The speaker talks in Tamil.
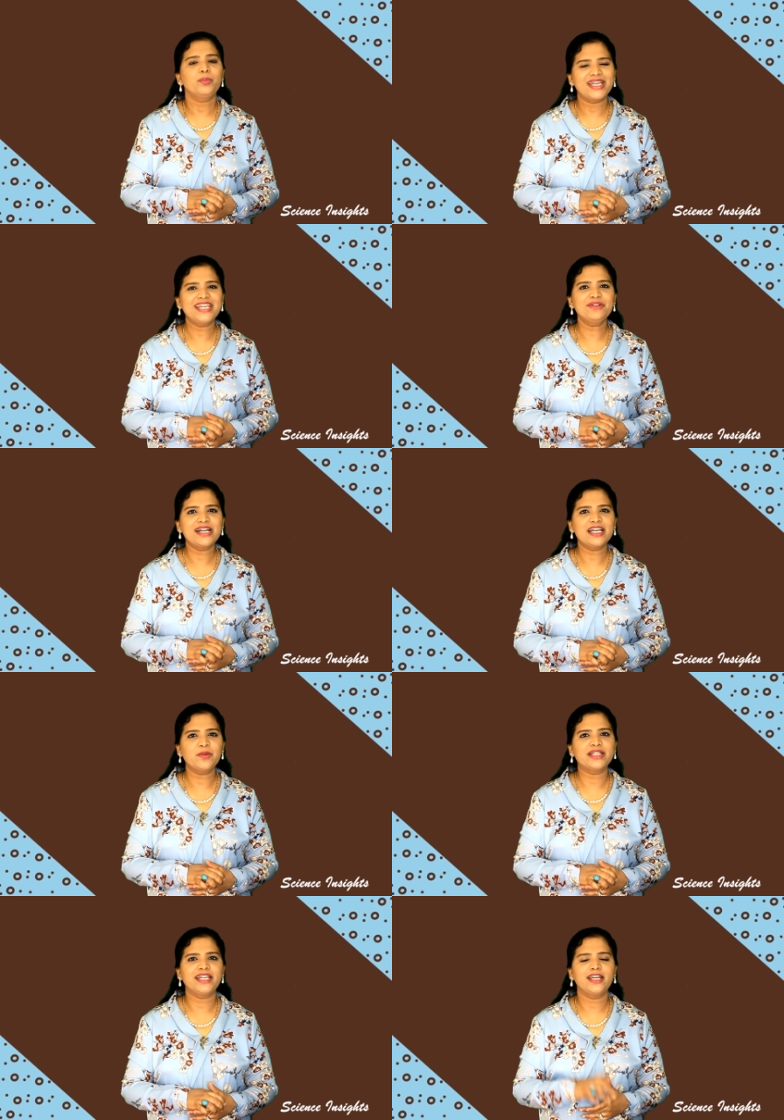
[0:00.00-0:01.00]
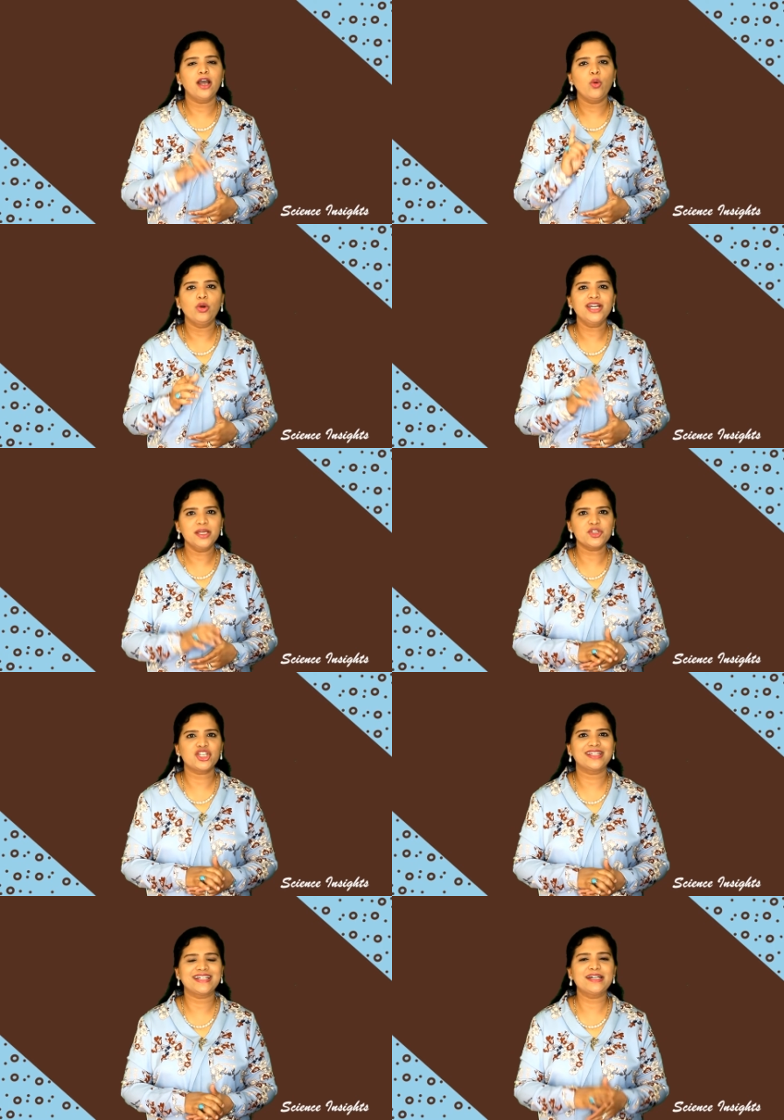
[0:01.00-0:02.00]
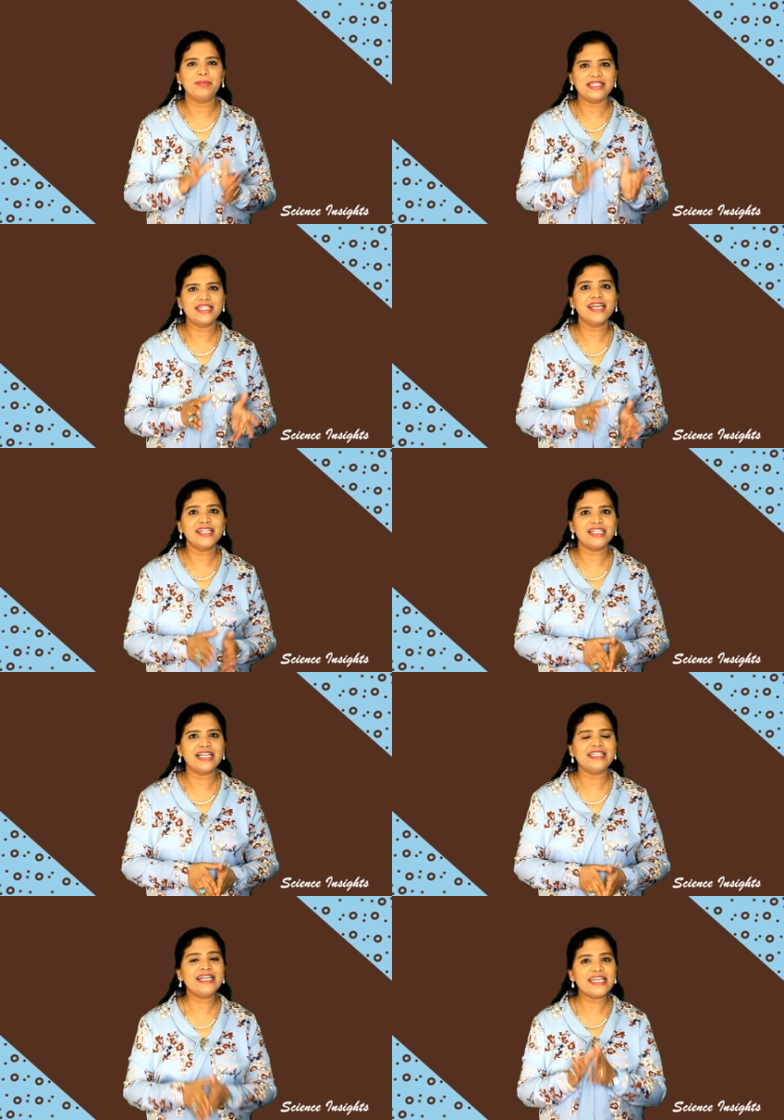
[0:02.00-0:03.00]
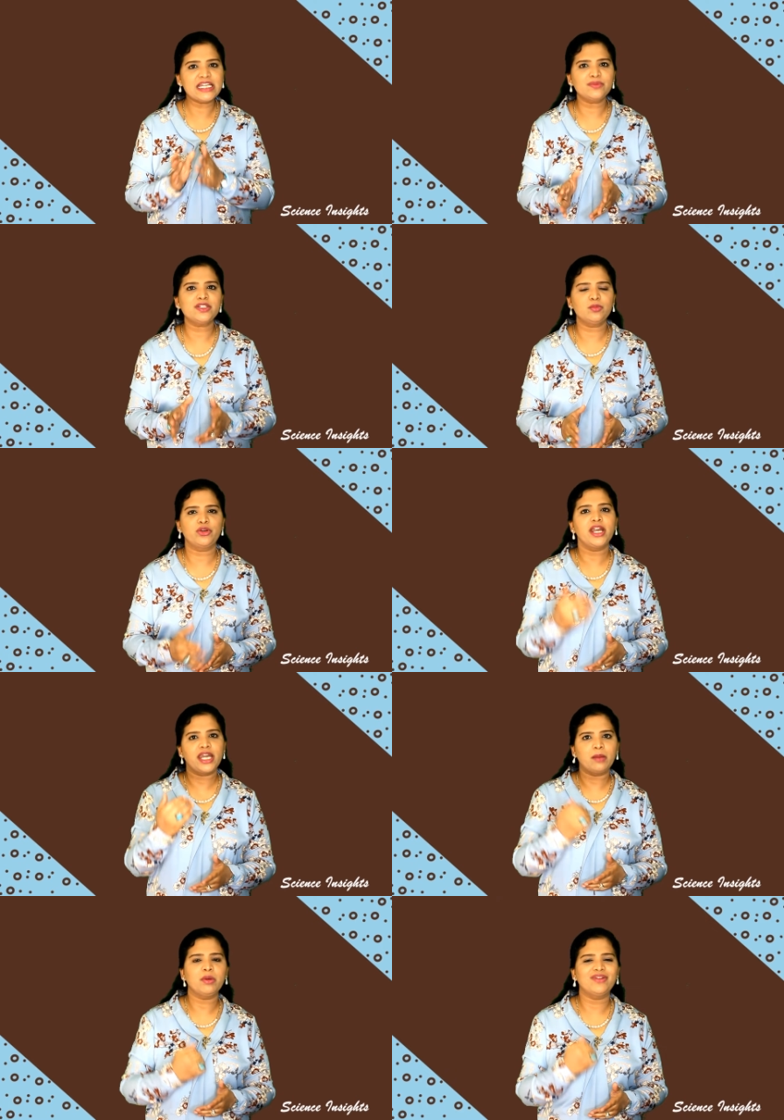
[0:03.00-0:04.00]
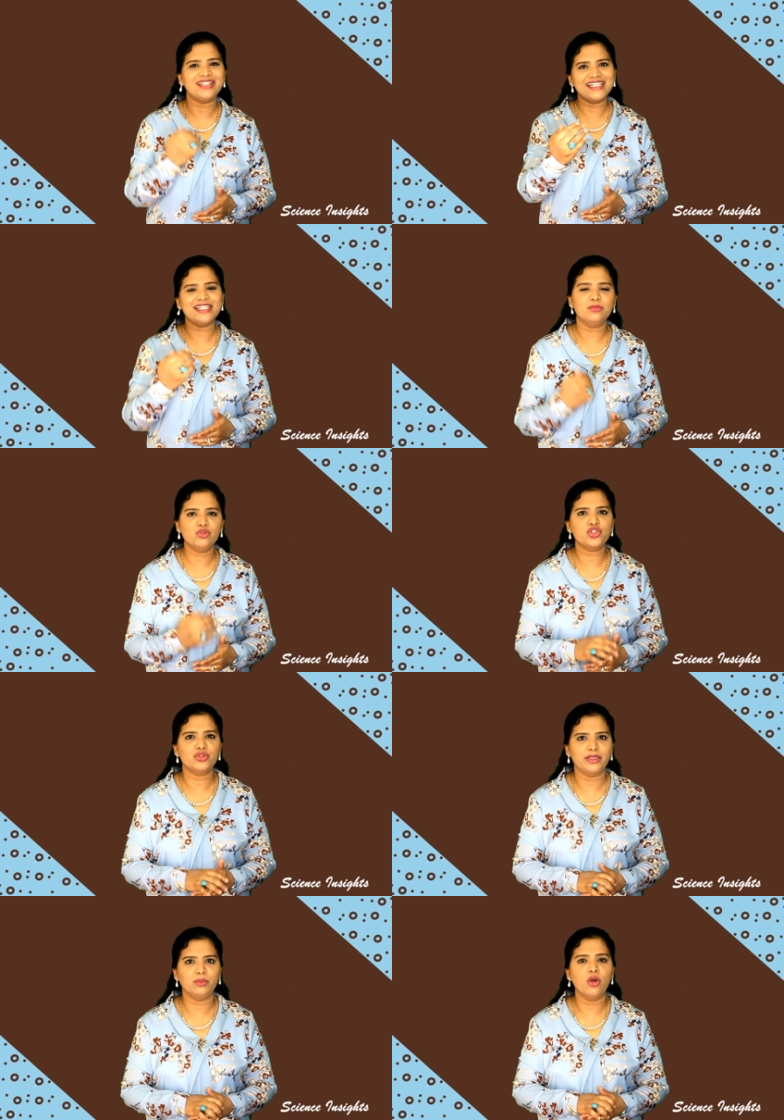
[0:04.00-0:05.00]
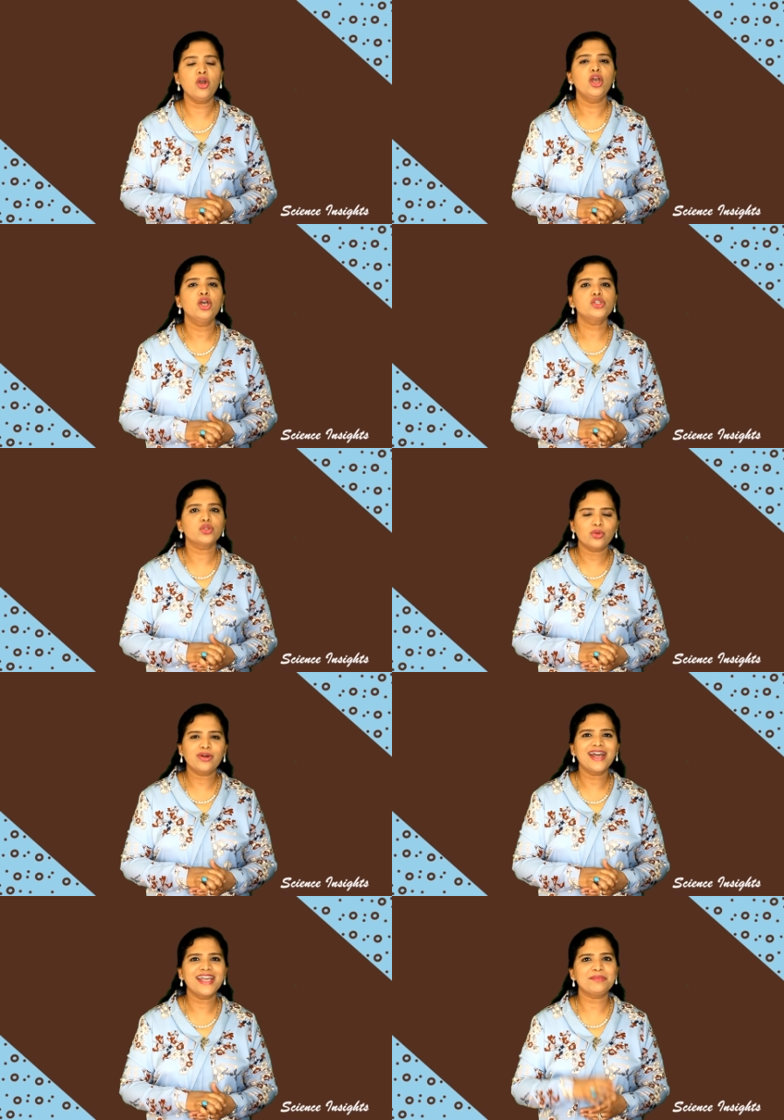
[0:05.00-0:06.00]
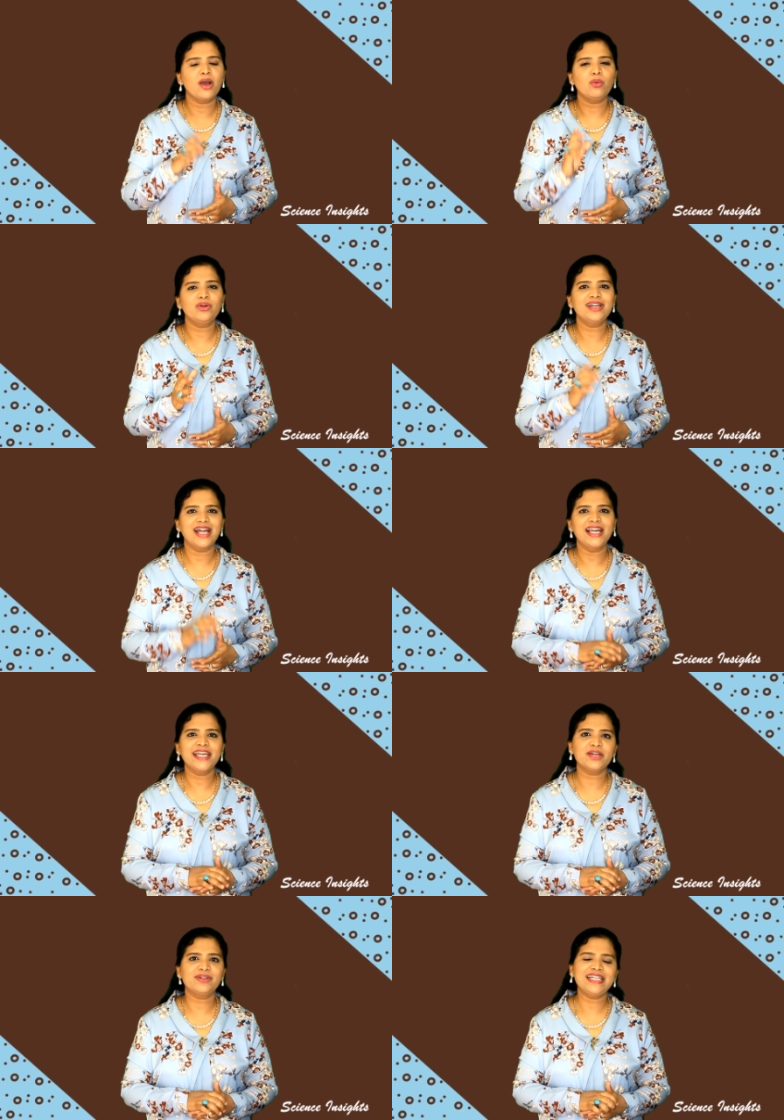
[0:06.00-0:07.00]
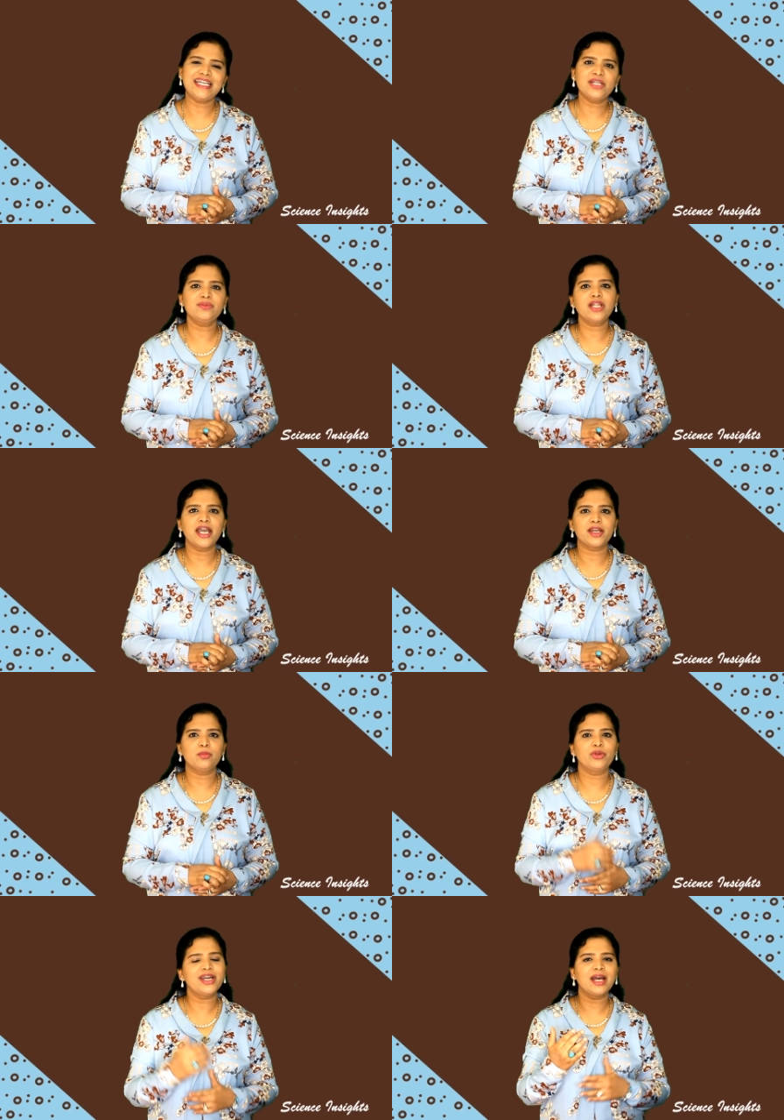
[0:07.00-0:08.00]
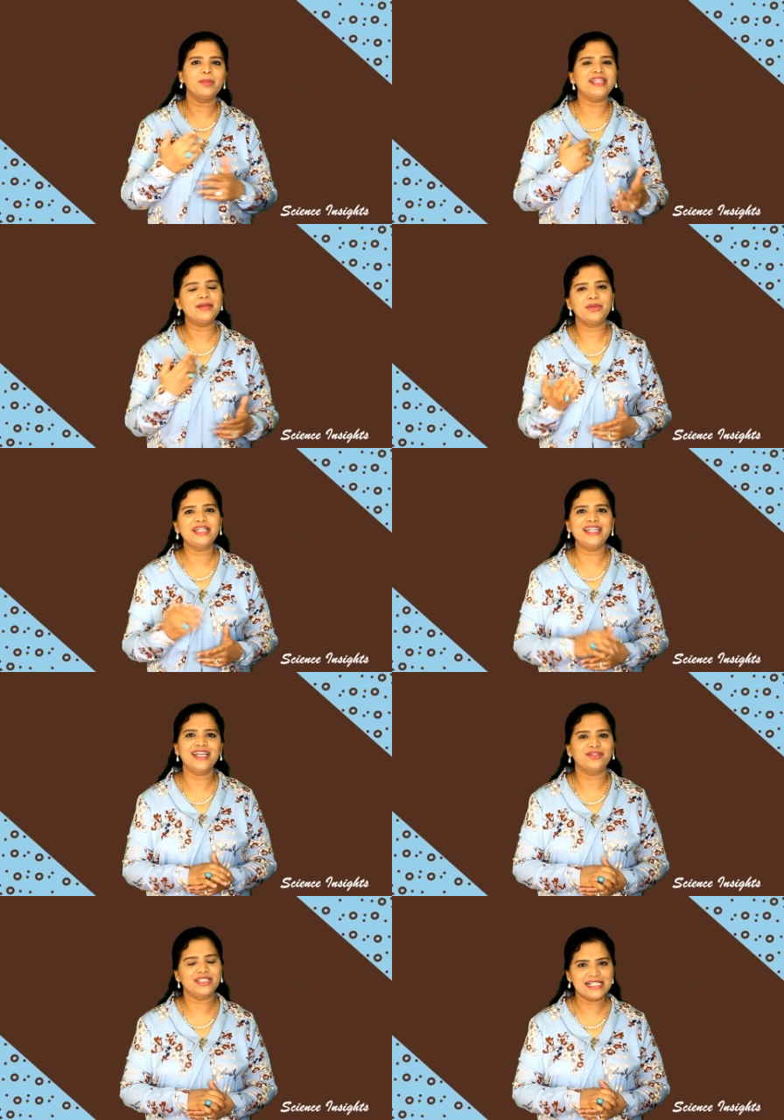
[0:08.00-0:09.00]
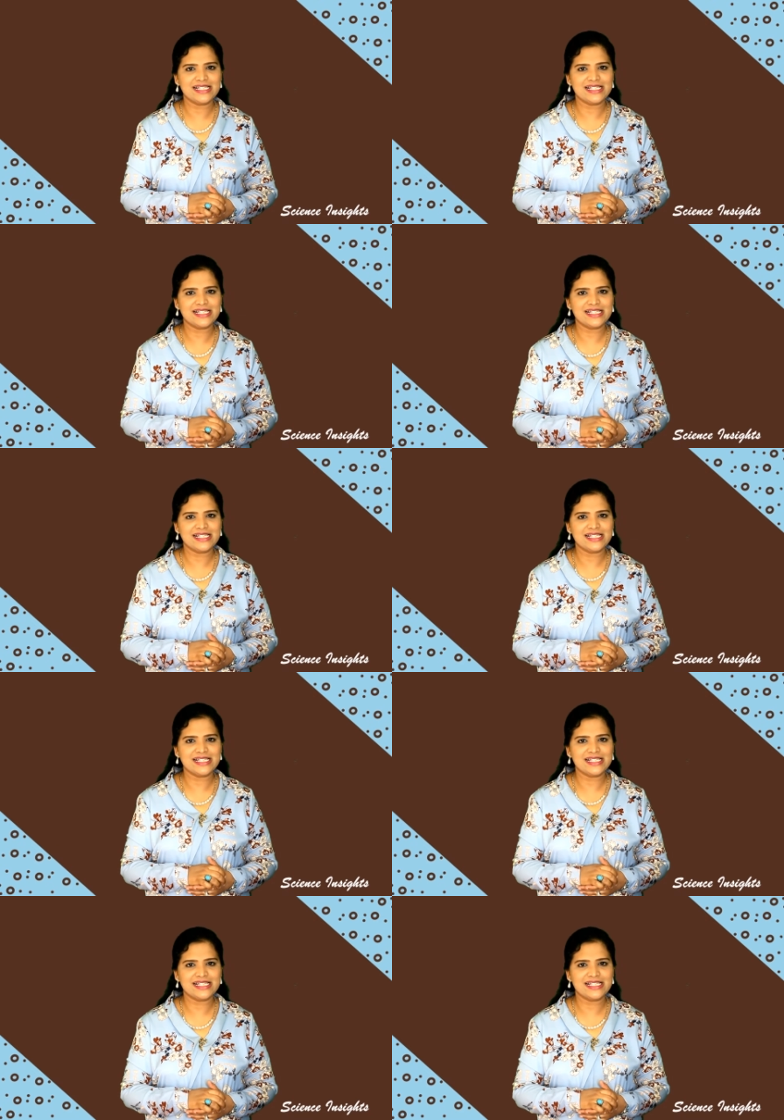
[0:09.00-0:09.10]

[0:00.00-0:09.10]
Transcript: பெரியவங்களுக்கு பாத்தீங்கன்னா ஒரு நிமிஷத்துக்கு பதினைந்துல இருந்து இருபது முறை நாம வந்து இந்த மூச்சு விடுவோம் ஸோ தோராயமா ஒரு நாளைக்கு வந்து இருபதாயிரம் முறை நாம இந்த பிரீத்திங்க வந்து